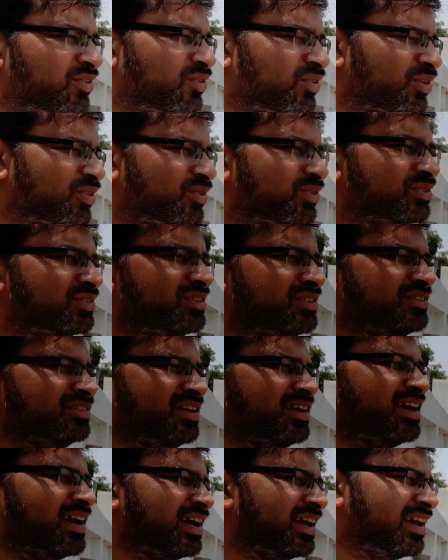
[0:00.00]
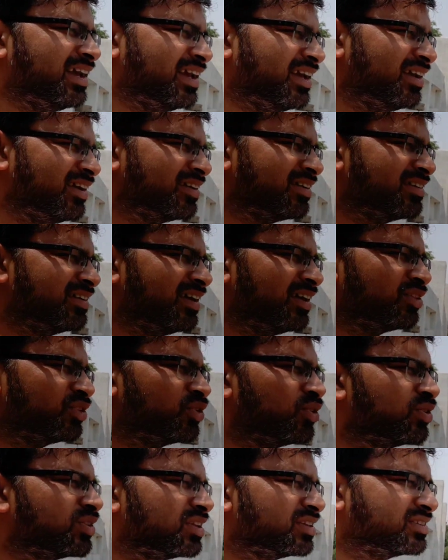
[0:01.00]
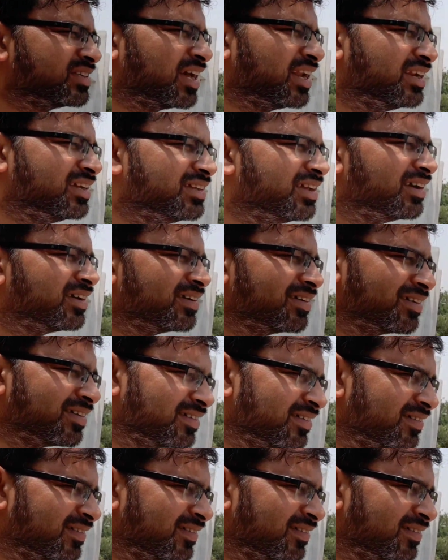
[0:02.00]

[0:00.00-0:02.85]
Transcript: और कोशिश तो यह है एक या दो तो चाल ले जा